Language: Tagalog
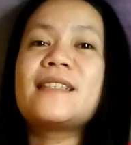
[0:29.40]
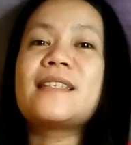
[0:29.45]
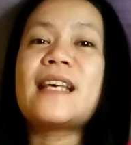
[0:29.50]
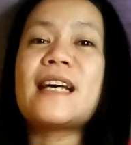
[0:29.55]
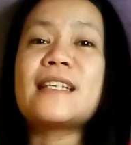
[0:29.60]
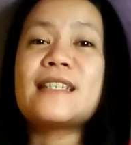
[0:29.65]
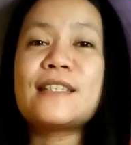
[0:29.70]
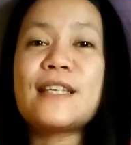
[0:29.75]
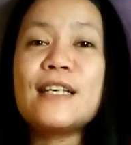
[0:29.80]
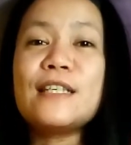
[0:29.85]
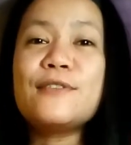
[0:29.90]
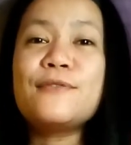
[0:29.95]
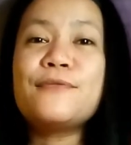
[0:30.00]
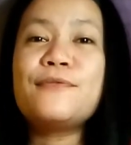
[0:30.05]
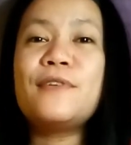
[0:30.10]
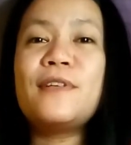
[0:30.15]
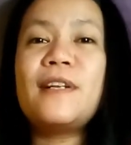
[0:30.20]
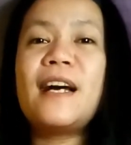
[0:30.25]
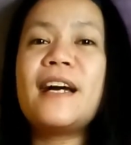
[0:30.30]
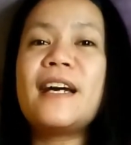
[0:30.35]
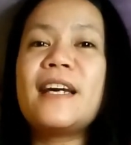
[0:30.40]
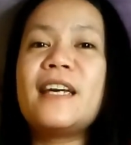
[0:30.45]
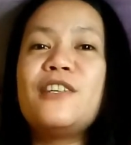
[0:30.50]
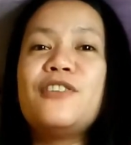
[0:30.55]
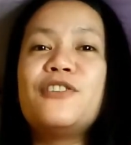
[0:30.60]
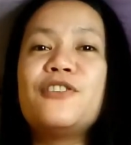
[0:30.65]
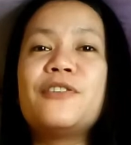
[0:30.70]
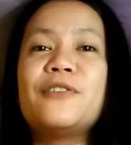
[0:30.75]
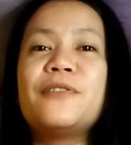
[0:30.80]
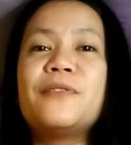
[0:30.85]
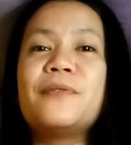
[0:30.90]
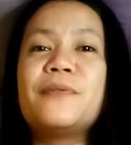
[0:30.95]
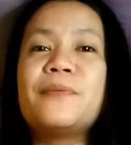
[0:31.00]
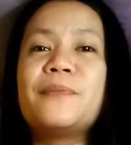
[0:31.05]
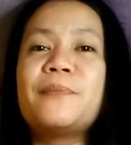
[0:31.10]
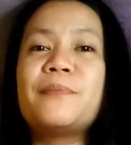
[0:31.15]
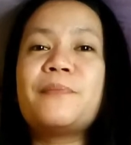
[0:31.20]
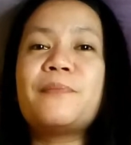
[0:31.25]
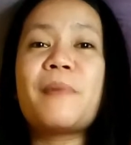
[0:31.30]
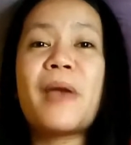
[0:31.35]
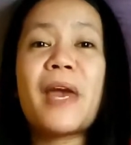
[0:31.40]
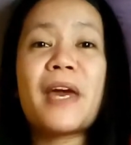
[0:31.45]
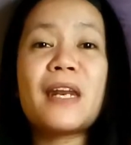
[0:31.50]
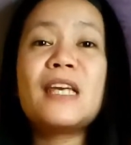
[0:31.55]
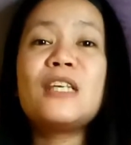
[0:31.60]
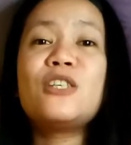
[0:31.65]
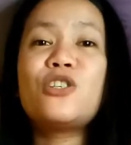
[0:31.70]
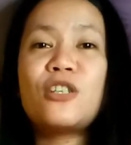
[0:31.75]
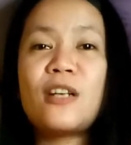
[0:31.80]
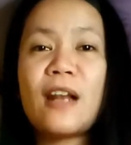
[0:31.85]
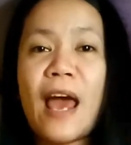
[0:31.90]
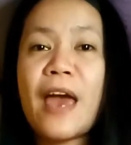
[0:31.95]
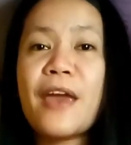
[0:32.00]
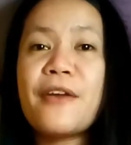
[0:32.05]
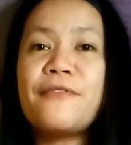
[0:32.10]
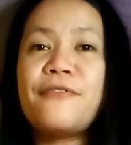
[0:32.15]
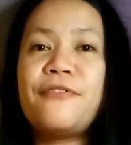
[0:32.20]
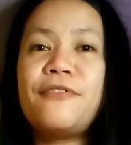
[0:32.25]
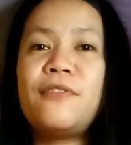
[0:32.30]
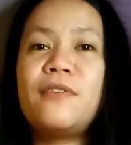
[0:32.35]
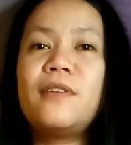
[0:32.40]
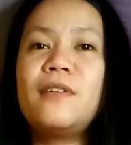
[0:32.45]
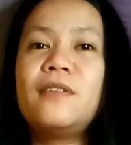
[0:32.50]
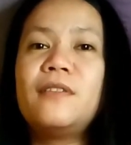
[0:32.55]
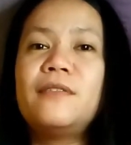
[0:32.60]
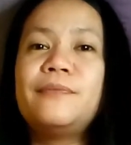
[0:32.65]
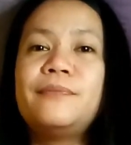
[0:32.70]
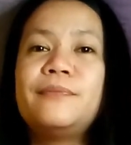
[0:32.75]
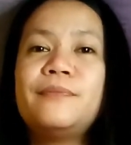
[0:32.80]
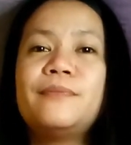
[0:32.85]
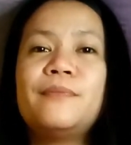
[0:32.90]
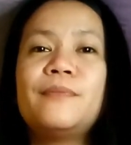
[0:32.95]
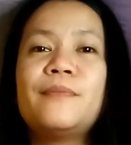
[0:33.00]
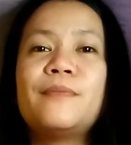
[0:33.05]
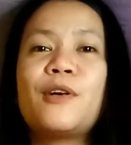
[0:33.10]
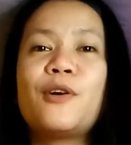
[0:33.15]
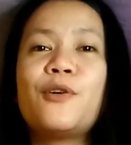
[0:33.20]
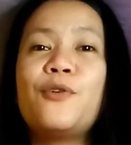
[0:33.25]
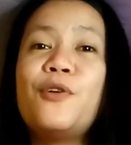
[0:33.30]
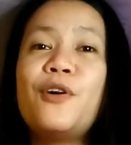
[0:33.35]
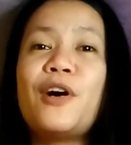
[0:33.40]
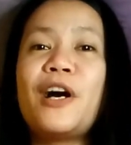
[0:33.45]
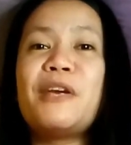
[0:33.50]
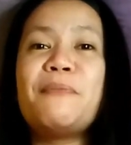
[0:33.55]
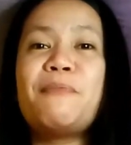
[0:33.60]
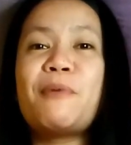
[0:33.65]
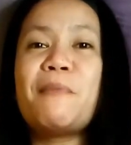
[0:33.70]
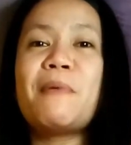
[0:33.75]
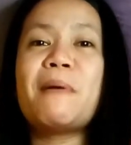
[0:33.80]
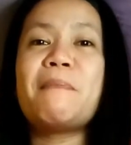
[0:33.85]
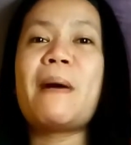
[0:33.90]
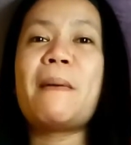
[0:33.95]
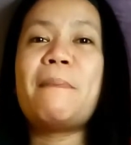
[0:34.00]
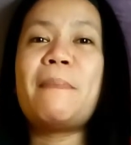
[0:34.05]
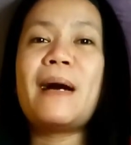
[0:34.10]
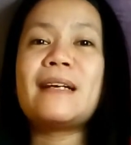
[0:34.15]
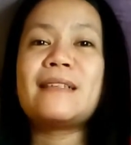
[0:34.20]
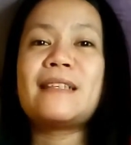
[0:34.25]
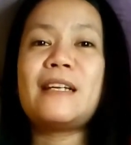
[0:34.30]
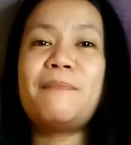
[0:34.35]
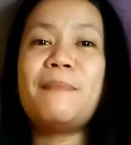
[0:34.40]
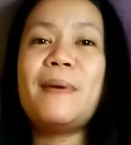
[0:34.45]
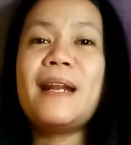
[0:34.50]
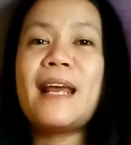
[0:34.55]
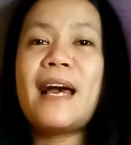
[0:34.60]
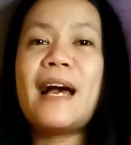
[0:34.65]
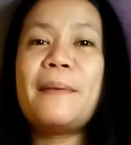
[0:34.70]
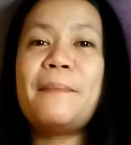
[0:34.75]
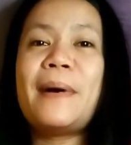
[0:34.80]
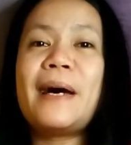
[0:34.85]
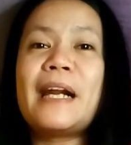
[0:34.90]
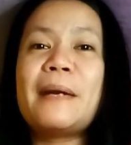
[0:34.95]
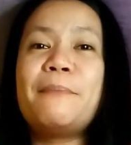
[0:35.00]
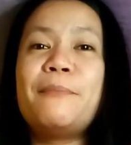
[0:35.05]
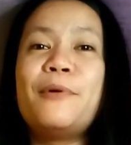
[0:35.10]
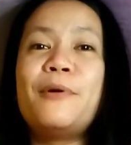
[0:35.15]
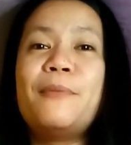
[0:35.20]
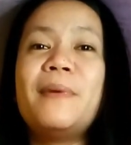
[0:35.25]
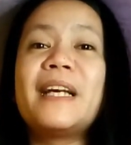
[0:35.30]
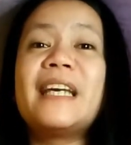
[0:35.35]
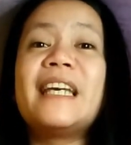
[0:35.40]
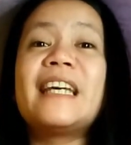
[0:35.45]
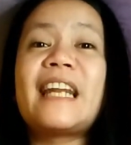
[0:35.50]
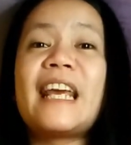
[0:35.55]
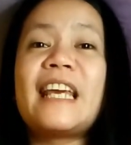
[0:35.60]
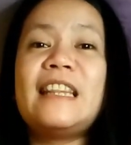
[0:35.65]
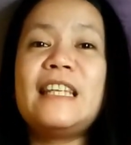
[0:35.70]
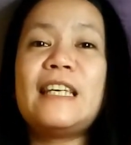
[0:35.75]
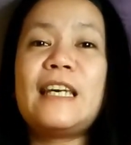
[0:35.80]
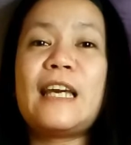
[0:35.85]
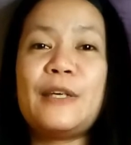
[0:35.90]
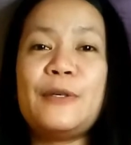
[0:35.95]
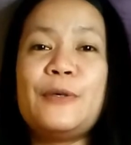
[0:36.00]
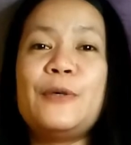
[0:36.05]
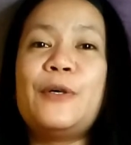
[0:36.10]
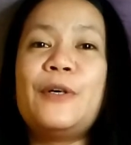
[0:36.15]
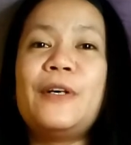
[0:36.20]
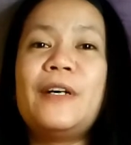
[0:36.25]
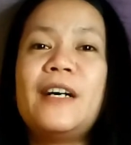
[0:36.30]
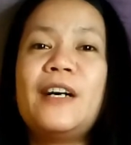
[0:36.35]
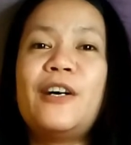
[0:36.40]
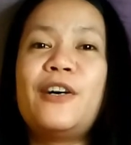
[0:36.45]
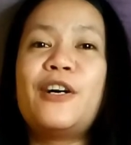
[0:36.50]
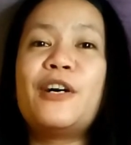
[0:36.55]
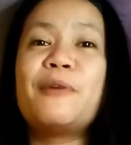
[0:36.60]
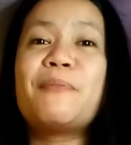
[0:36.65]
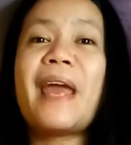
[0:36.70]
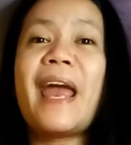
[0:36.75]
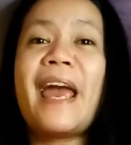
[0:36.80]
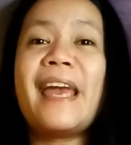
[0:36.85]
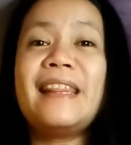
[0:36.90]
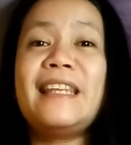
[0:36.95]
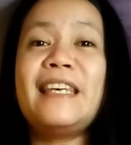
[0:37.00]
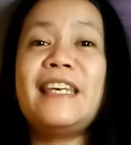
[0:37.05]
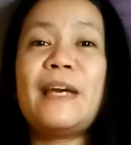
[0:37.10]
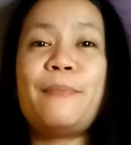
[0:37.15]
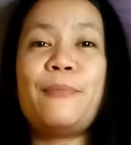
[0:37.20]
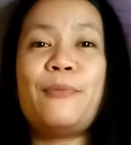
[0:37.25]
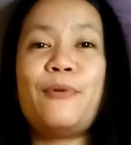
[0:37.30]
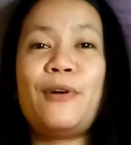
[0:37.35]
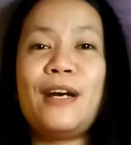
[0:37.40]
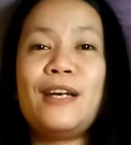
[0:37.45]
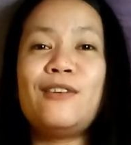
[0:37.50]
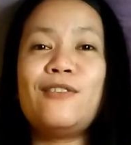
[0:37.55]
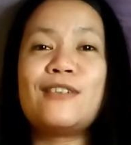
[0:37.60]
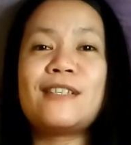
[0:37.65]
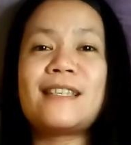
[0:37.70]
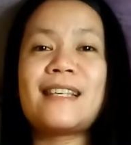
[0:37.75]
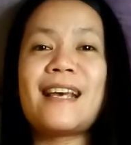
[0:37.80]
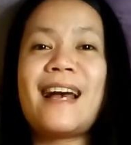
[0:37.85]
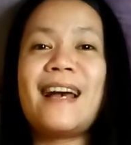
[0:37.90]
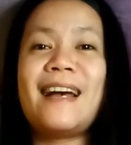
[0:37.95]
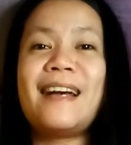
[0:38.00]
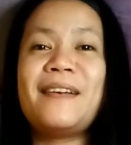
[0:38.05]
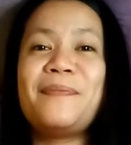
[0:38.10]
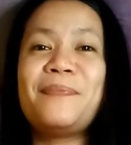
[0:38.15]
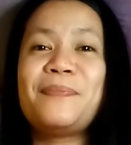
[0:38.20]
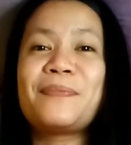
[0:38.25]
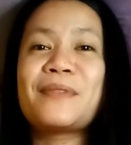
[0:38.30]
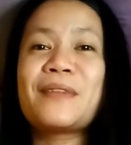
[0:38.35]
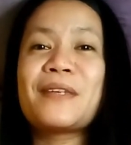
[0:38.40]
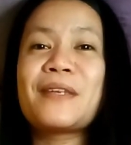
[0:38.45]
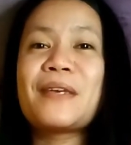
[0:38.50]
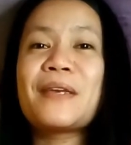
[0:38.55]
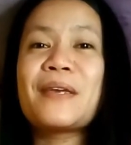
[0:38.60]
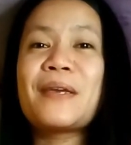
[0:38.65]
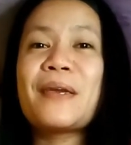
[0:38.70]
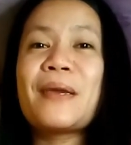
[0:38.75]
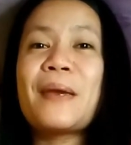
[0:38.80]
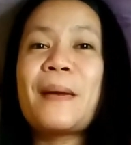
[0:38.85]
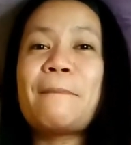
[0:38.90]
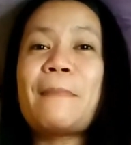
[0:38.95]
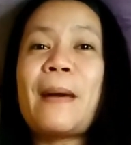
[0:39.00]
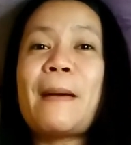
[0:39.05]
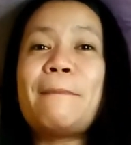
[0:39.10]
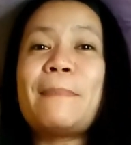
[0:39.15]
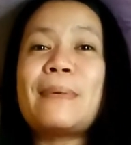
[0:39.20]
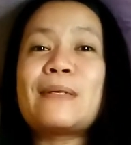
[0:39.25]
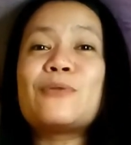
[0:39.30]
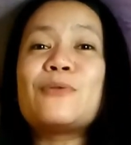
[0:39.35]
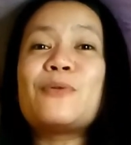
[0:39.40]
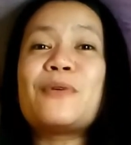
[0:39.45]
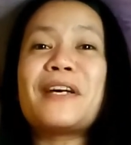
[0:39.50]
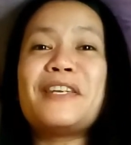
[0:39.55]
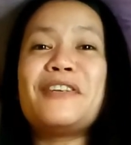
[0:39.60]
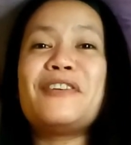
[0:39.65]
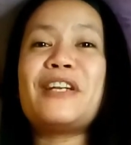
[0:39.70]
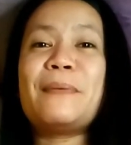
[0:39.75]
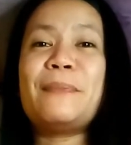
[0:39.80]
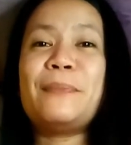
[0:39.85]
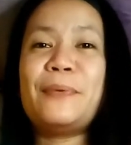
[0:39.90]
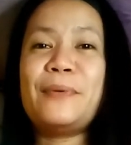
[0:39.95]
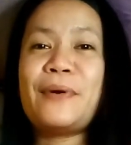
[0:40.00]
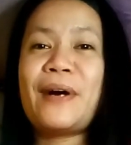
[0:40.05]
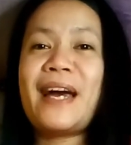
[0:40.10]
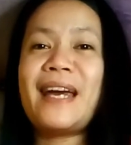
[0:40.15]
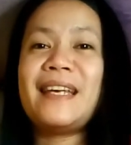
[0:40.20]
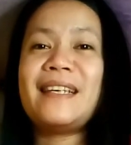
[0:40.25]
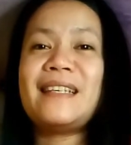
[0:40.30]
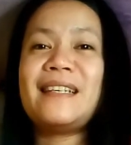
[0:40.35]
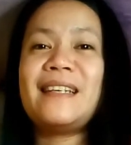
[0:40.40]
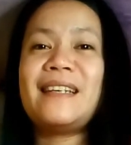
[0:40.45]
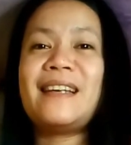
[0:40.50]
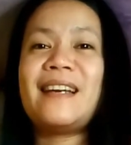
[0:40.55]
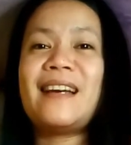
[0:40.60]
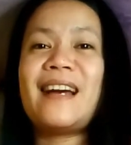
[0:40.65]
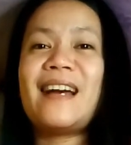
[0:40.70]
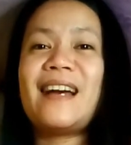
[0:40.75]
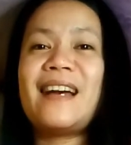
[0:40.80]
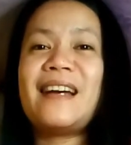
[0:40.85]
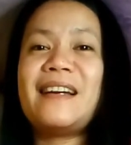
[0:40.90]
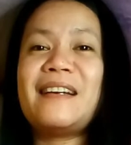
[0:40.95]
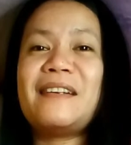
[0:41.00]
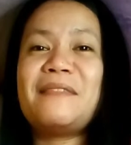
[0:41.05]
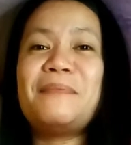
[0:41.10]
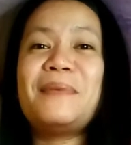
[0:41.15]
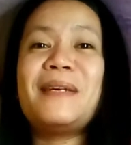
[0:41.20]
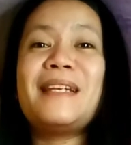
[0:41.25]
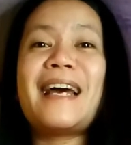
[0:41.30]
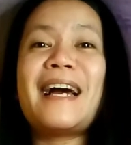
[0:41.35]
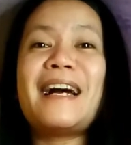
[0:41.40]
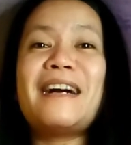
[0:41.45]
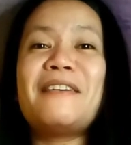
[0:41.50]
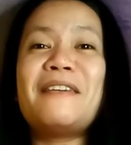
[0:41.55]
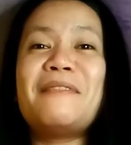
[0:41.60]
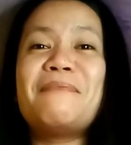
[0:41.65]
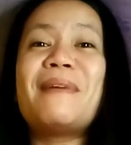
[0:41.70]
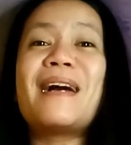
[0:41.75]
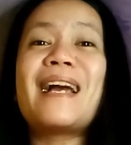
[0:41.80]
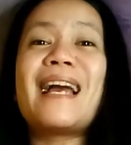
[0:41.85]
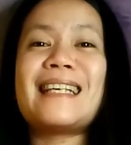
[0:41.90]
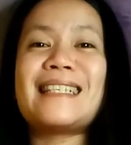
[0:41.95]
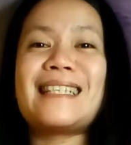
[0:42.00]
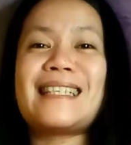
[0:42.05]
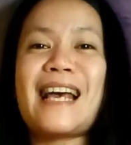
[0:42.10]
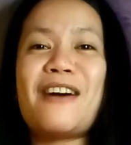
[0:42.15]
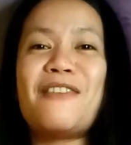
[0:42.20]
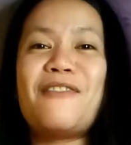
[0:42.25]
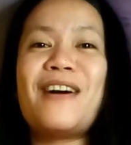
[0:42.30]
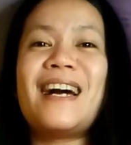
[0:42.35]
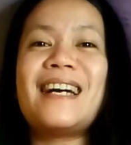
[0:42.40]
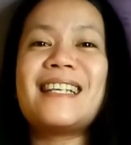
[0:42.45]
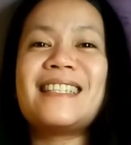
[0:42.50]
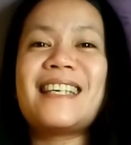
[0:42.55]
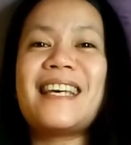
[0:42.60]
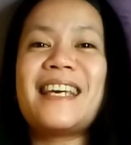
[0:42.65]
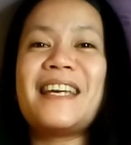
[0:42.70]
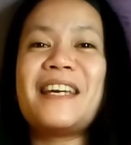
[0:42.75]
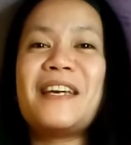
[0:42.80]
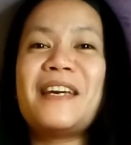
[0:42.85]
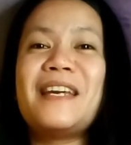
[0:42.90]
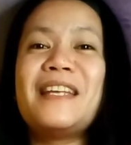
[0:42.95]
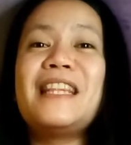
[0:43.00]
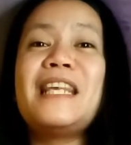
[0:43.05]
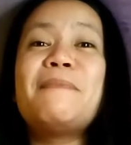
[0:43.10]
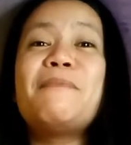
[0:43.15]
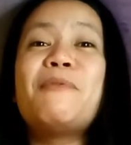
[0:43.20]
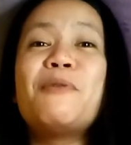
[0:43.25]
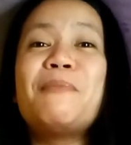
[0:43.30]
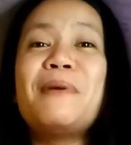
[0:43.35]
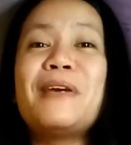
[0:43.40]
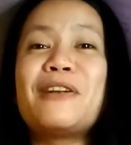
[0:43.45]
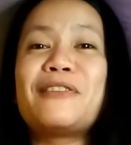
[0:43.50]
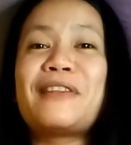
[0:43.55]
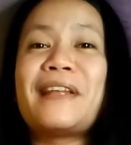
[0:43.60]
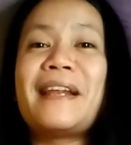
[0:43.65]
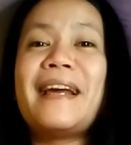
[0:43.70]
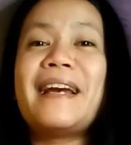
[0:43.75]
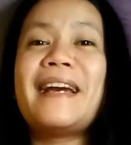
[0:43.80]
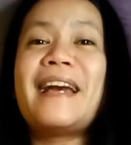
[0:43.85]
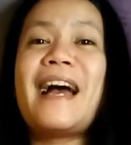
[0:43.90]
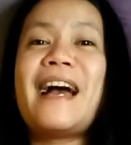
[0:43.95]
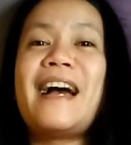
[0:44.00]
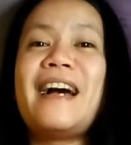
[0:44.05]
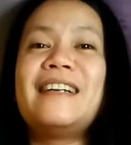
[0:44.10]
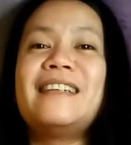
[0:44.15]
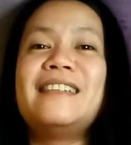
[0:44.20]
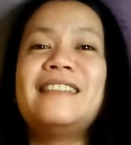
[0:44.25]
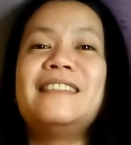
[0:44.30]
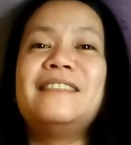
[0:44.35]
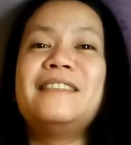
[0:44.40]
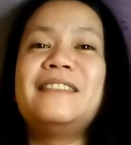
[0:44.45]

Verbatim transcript: successful ang inyong marriage life kung kayo po ay magpapakasal pa lang para po maging ready kayo or may idea po kayo sa papasukin niya na buhay bilang mag-asawa kasi hindi po biro talaga ang